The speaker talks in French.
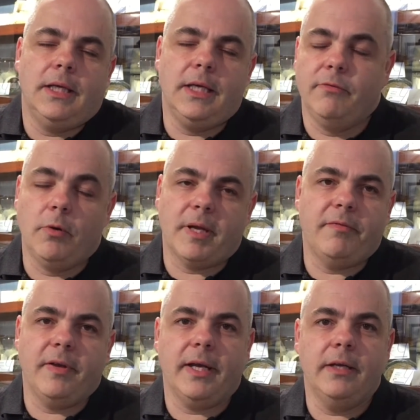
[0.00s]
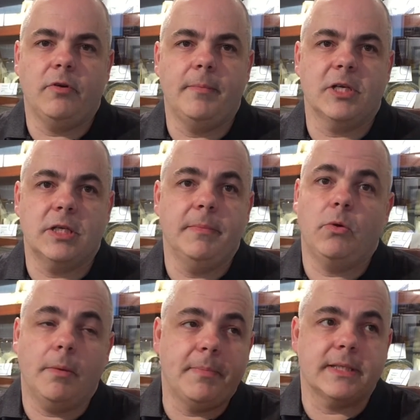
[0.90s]
ils vont préférer le fromage
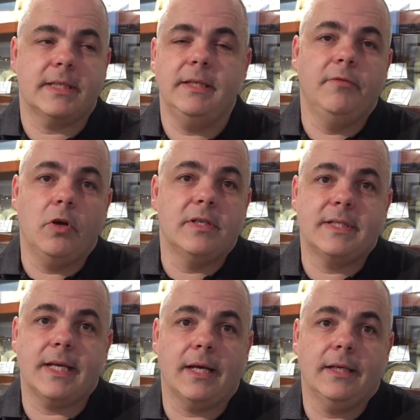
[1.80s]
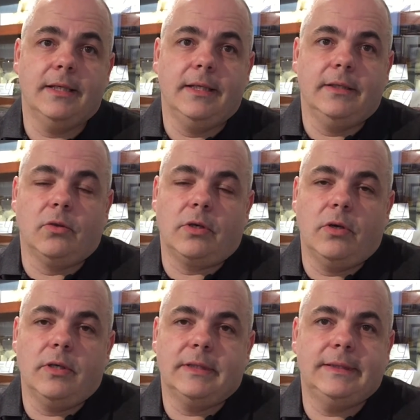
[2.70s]
québécois parce qu'ils veulent ça. Donc,
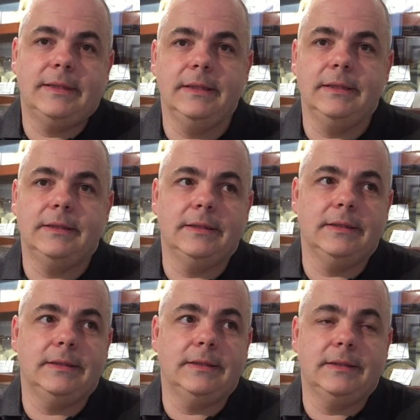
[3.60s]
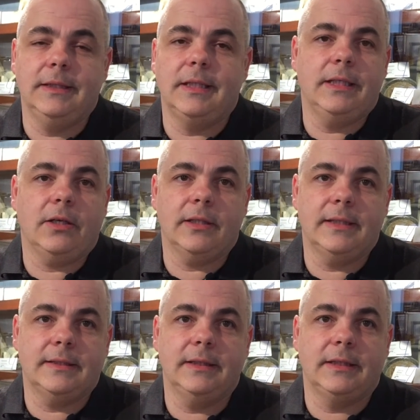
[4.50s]
euh, si, si, si le client
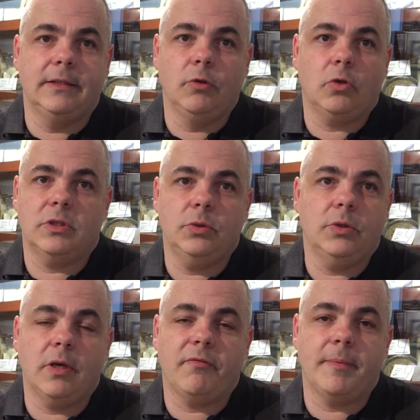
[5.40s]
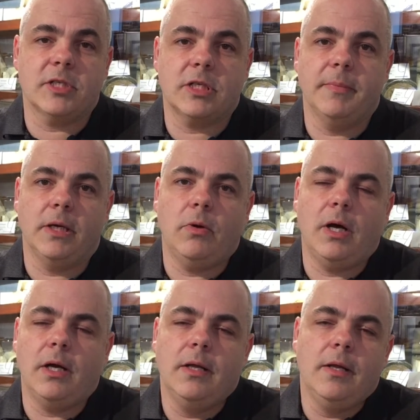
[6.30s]
décide qu'il veut continuer dans le fromage
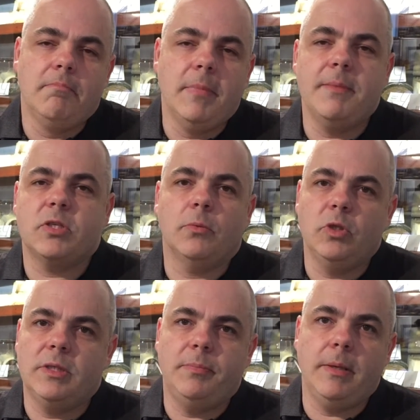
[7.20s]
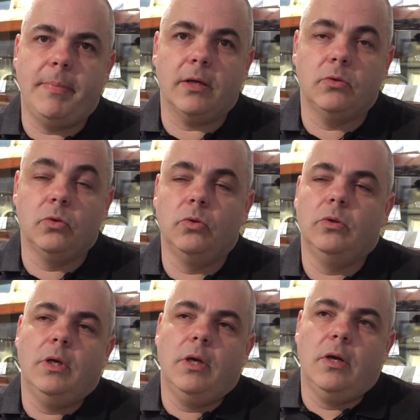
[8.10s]
québécois, même si on multiplie par deux,
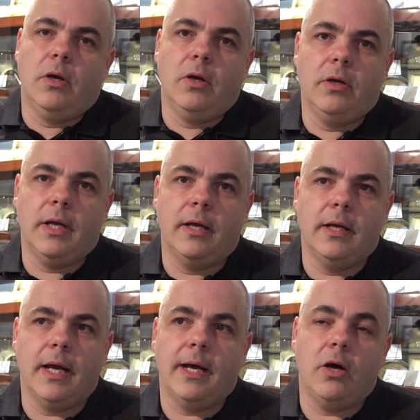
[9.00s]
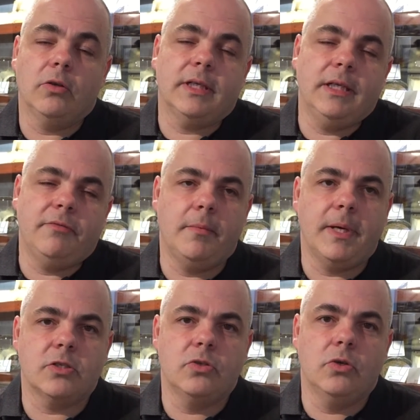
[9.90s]
euh, la, la, rentrée des
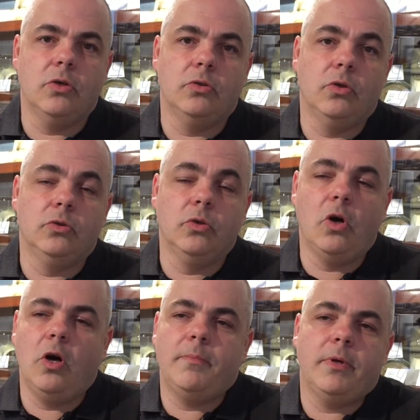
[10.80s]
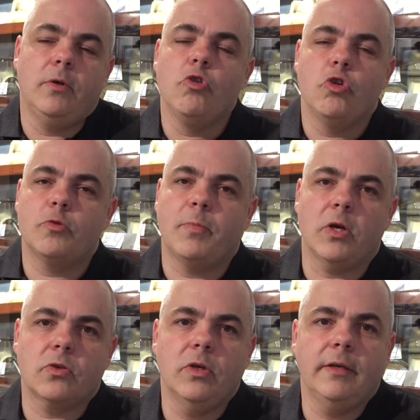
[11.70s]
fromages d'Europe, je
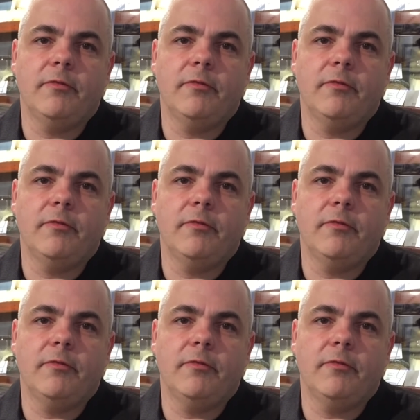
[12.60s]
pense que les